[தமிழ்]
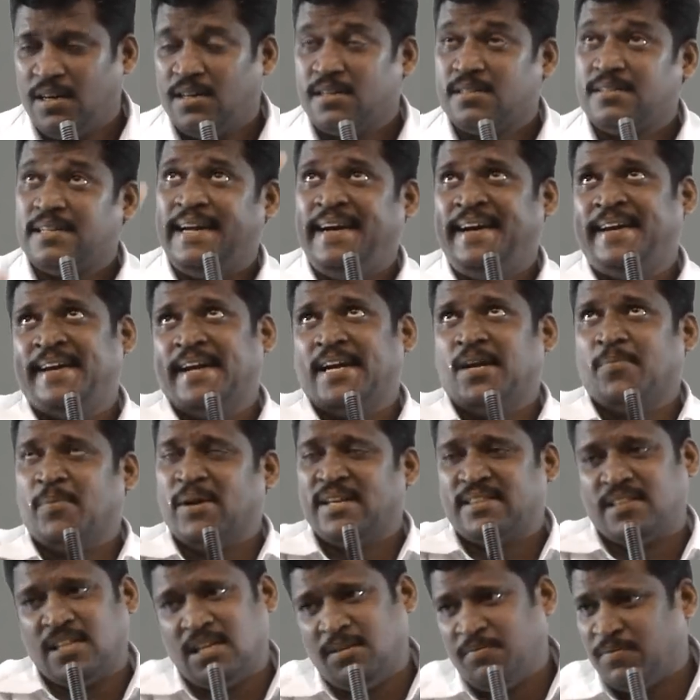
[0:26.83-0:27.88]
நைட் எட்டு மணிக்கு
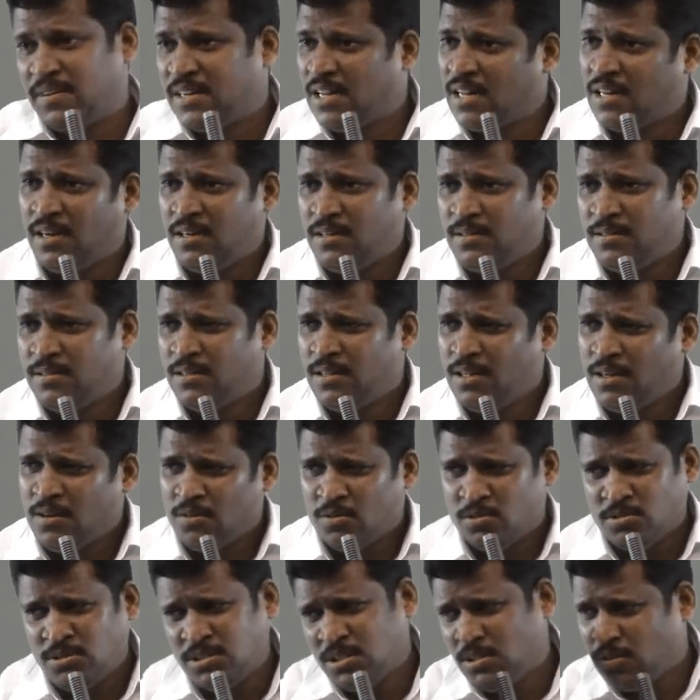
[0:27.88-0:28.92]
திரும்பி வராரா
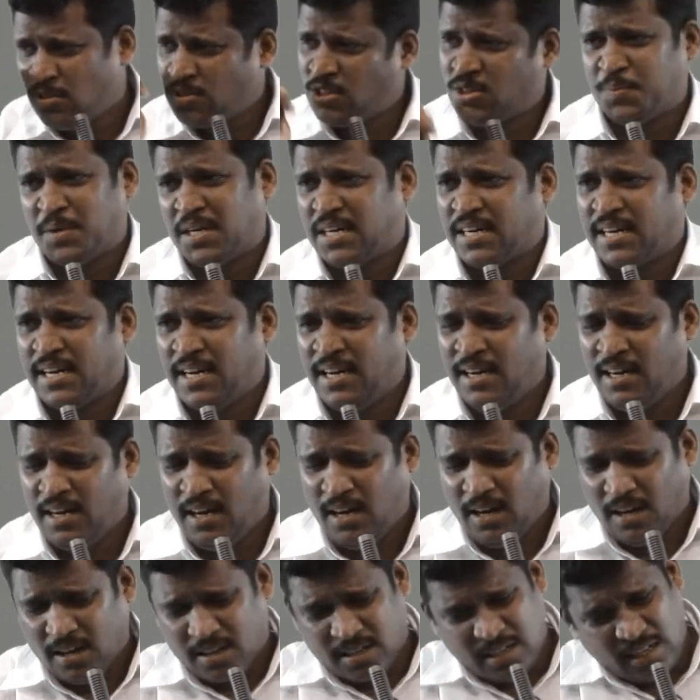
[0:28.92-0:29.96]
கொஞ்சம் யோசிச்சு பாருங்கள்
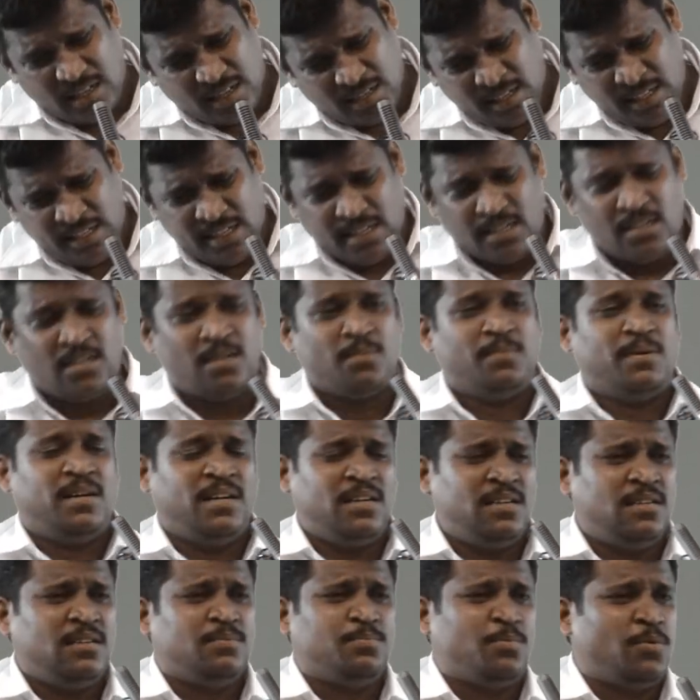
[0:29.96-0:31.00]
காலைல எட்டு
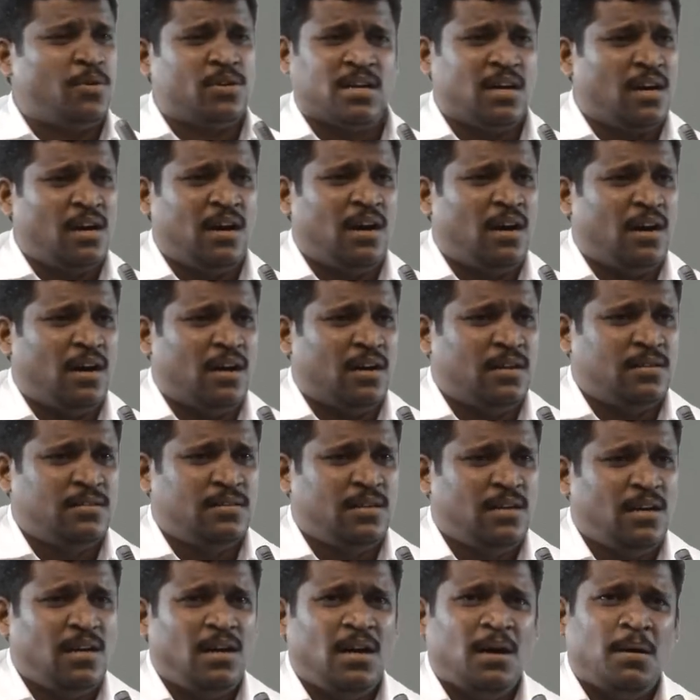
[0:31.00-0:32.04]
மணிக்கு போன ஆண்
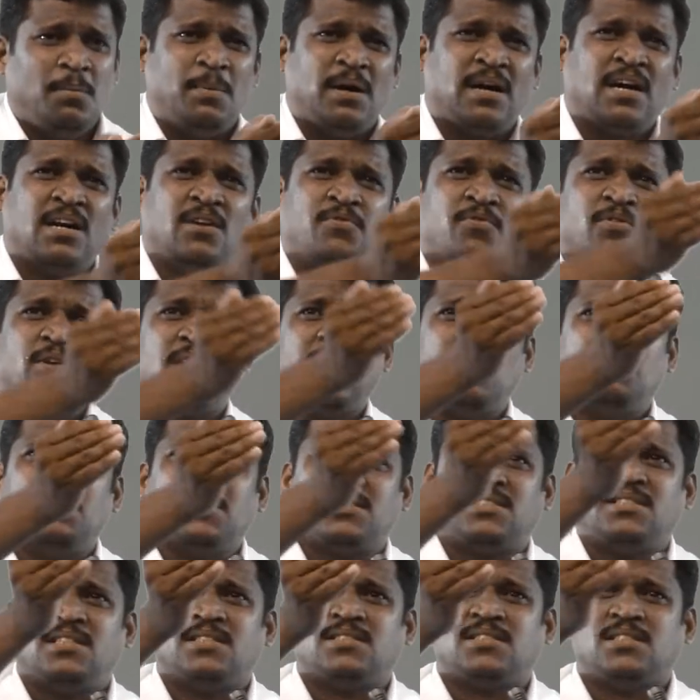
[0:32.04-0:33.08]
பகல் ஃபுல்லாக
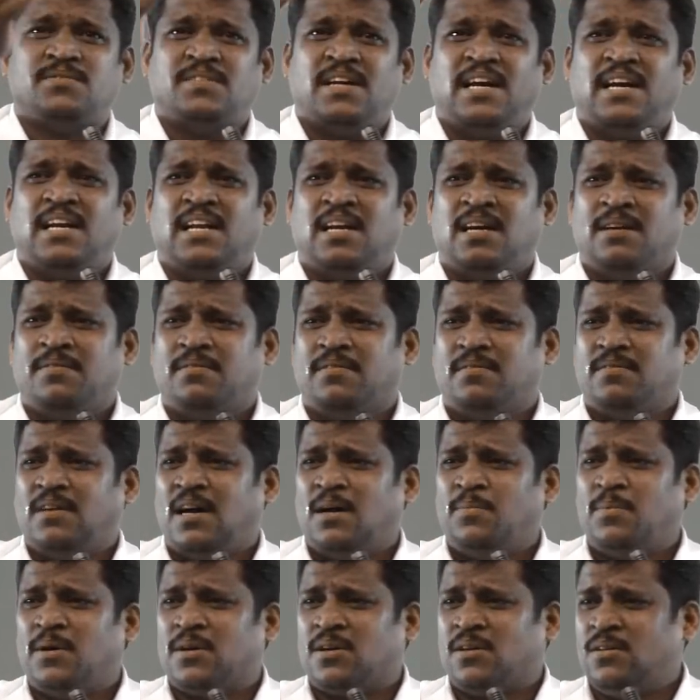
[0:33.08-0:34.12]
பிஸ்னஸ்ஸு வேலை
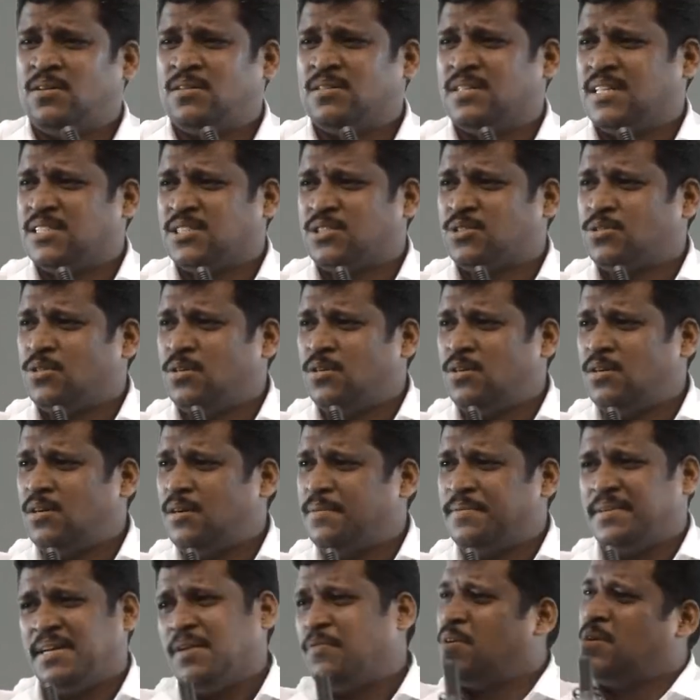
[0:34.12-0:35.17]
வியாபாரம் நஷ்டம்
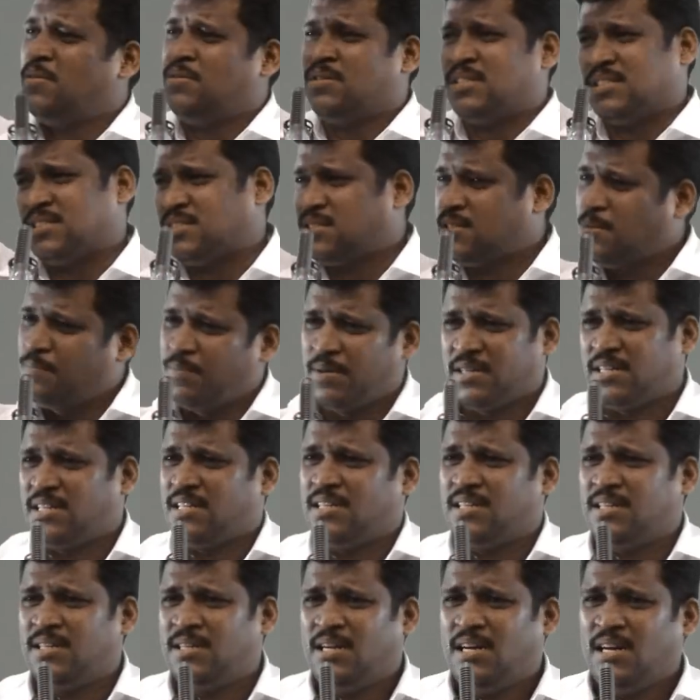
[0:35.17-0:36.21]
எவ்வளோ கஷ்டப்பட்டு
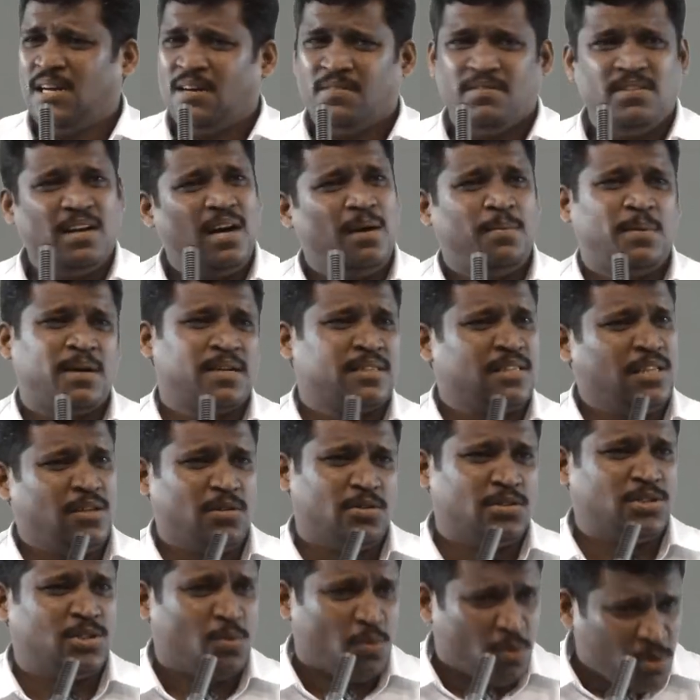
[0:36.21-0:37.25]
வியாபாரத்தை
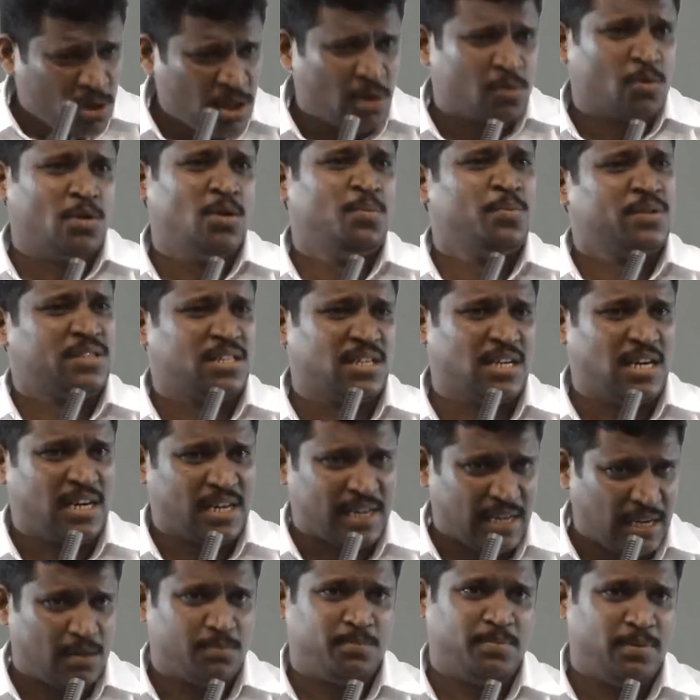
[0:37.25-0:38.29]
யோசிச்சு உங்கள் குடும்பத்துக்காக
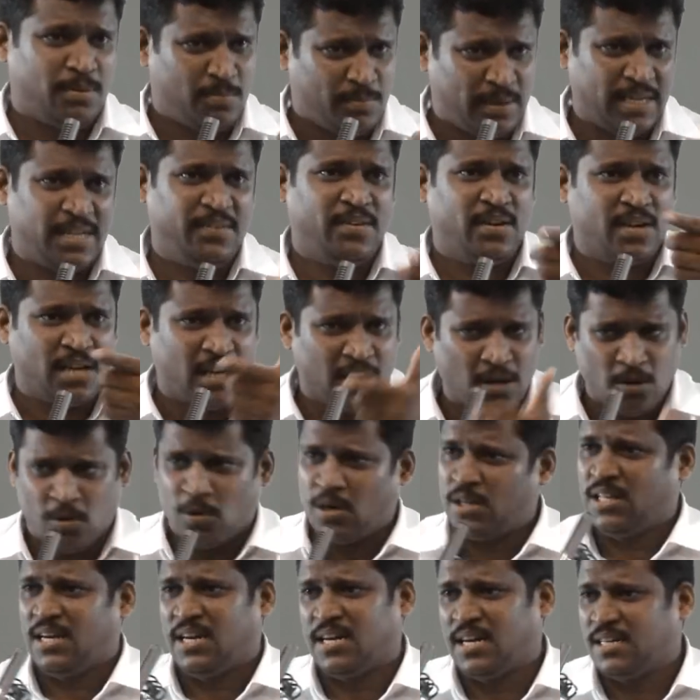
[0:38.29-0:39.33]
மனைவிக்காக
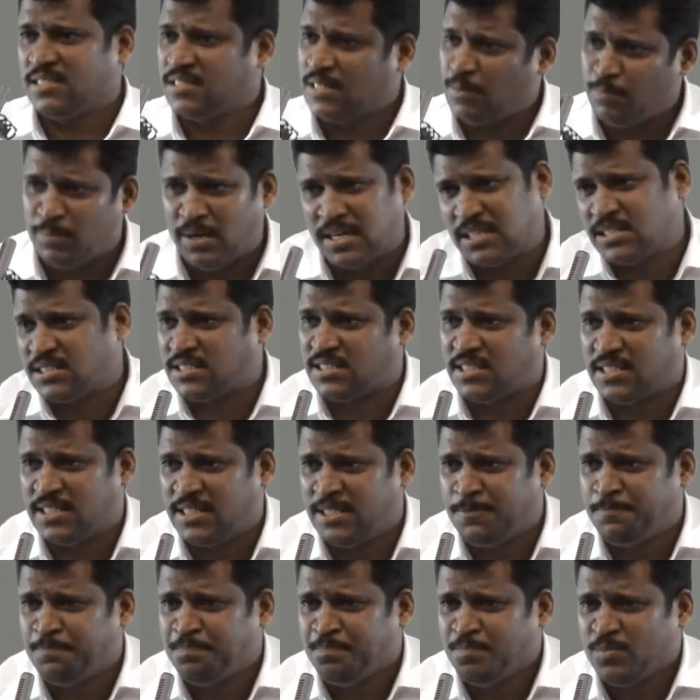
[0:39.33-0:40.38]
குழந்தைகளுக்காக சம்பாரிச்சுட்டு
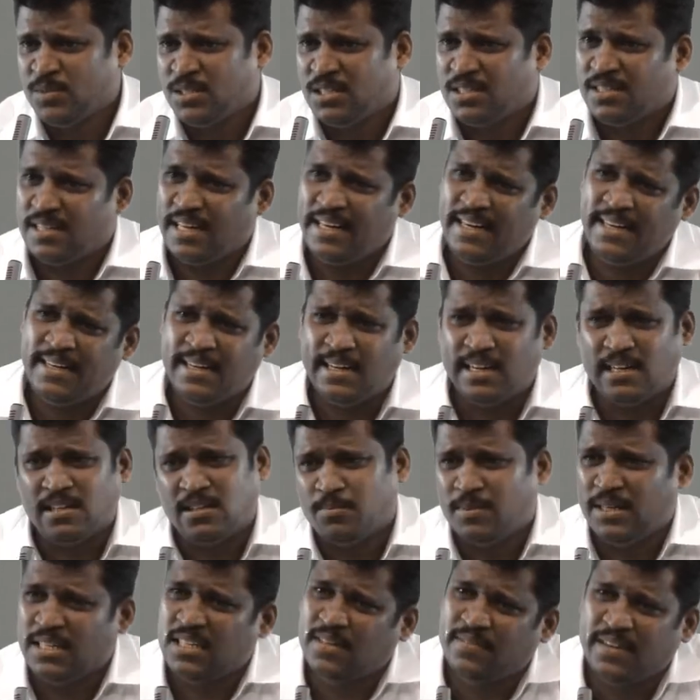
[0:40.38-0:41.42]
நைட்டு எட்டு
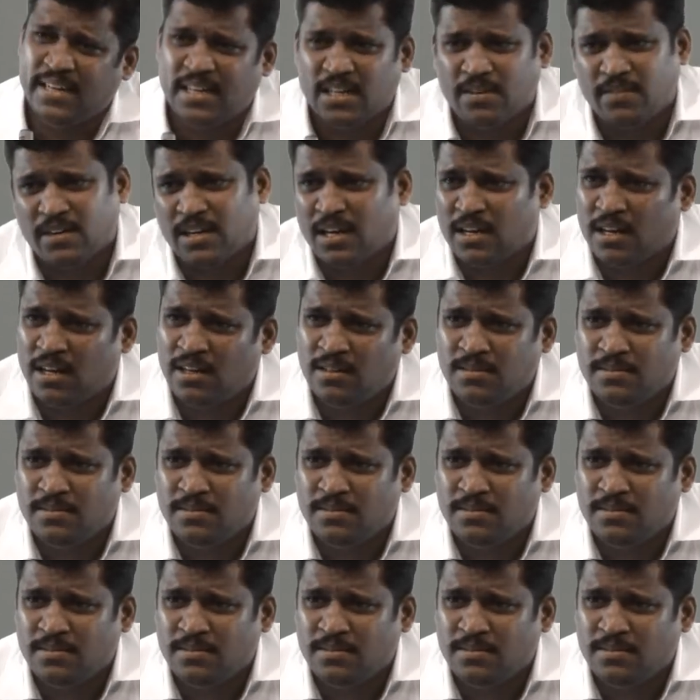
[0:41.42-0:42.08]
மணிக்கு வீட்டுக்கு வராரா